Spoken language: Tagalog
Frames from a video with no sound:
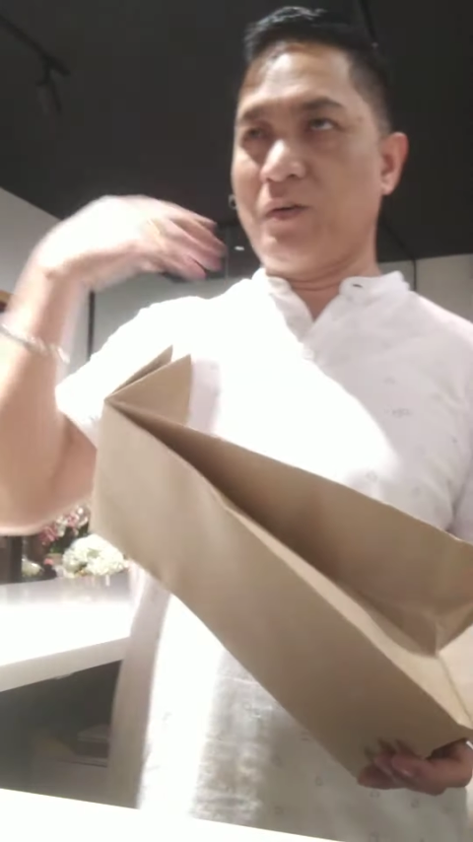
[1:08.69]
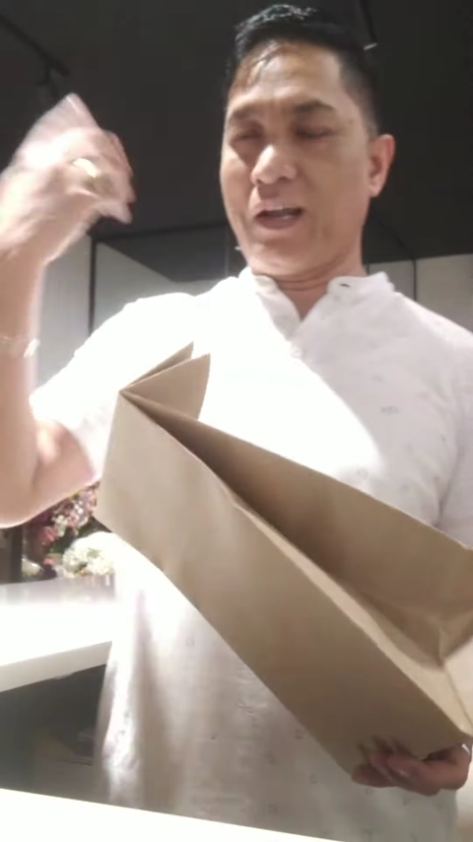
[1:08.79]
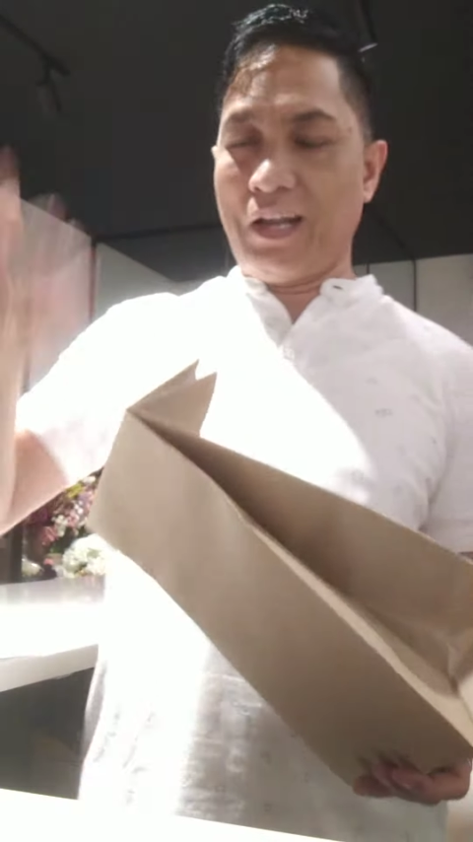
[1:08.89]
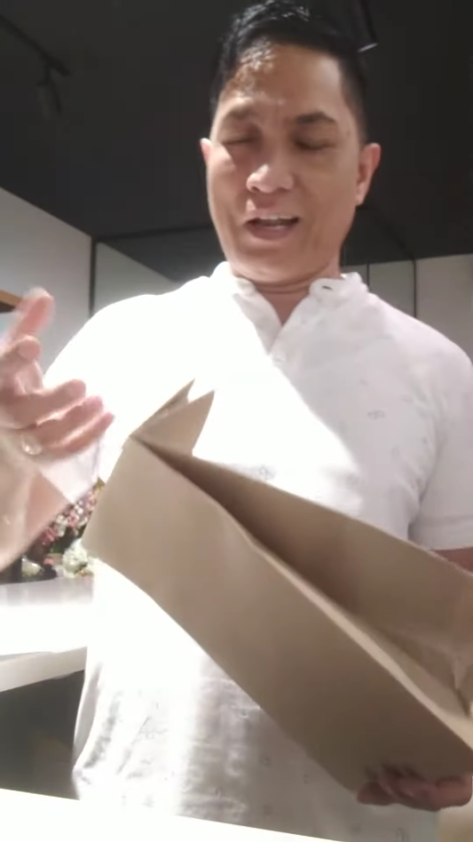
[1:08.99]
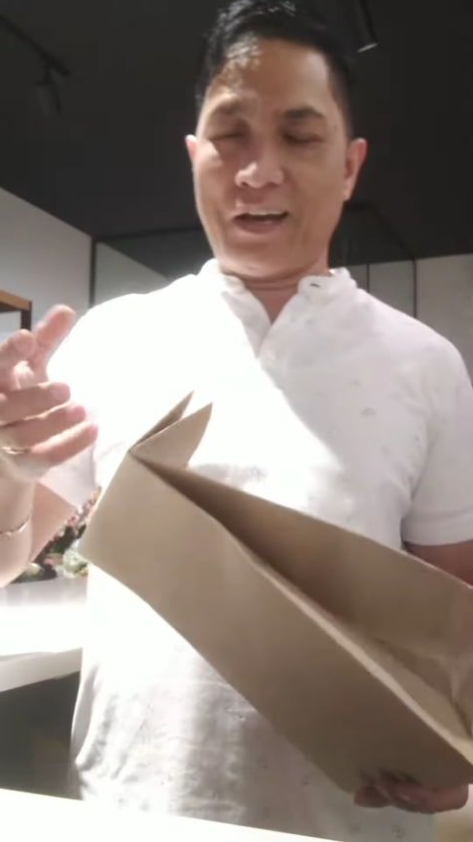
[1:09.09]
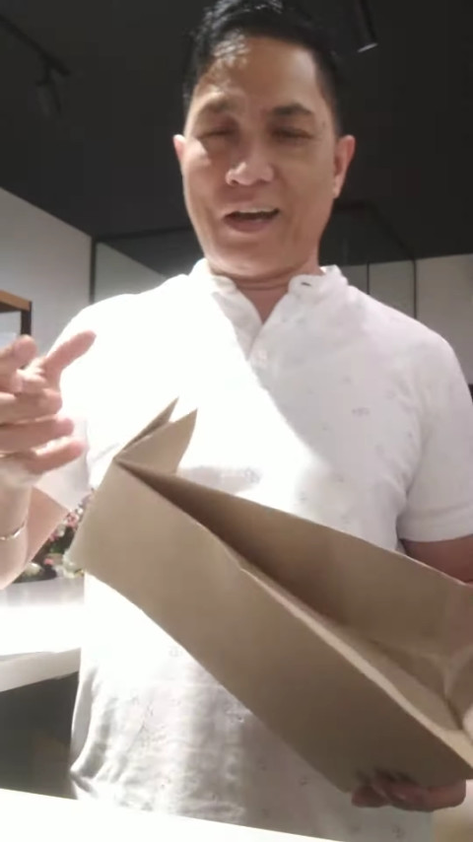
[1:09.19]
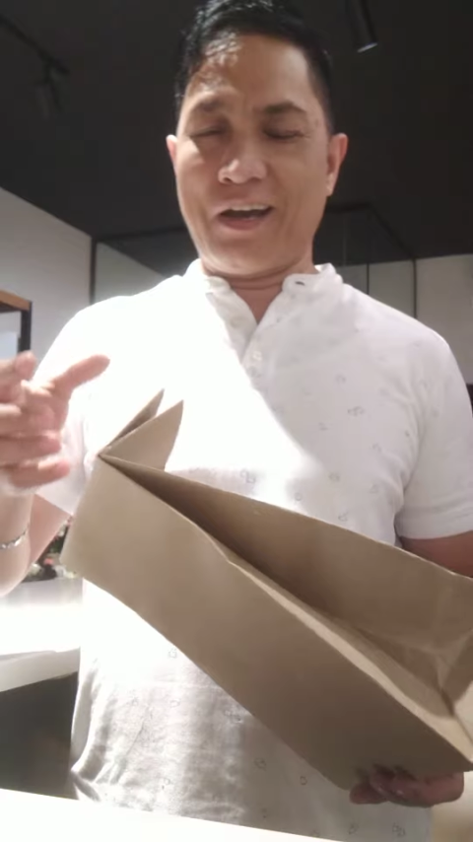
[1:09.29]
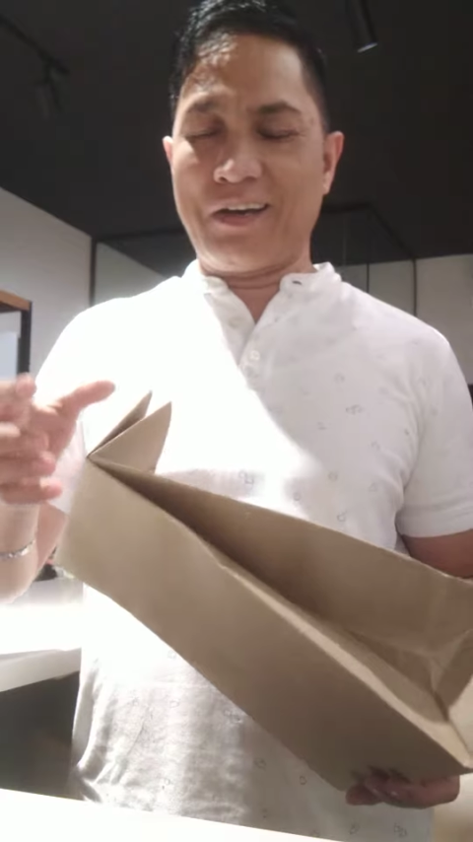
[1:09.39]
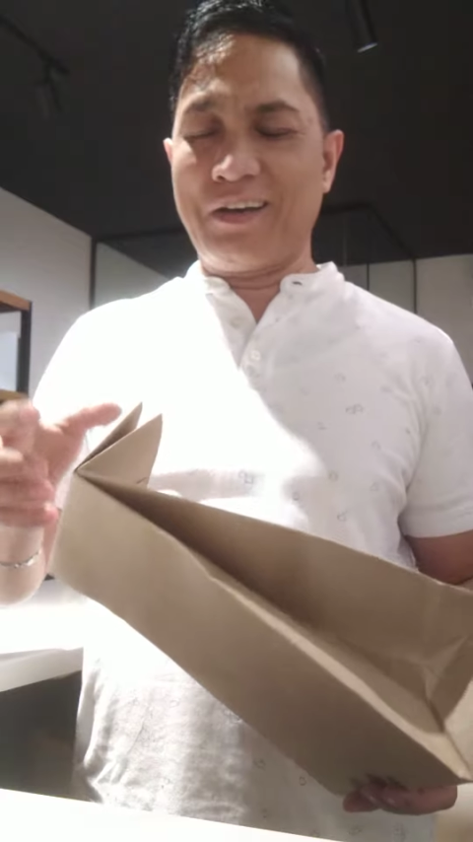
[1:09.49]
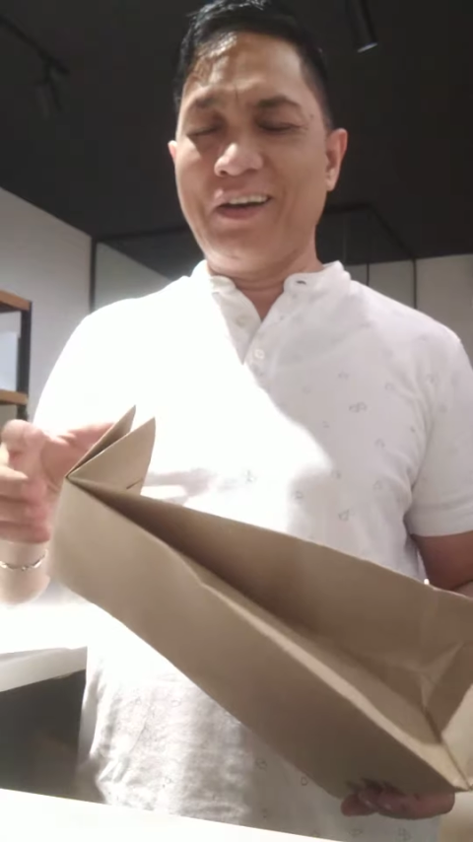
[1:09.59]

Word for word: yung kanilang uh,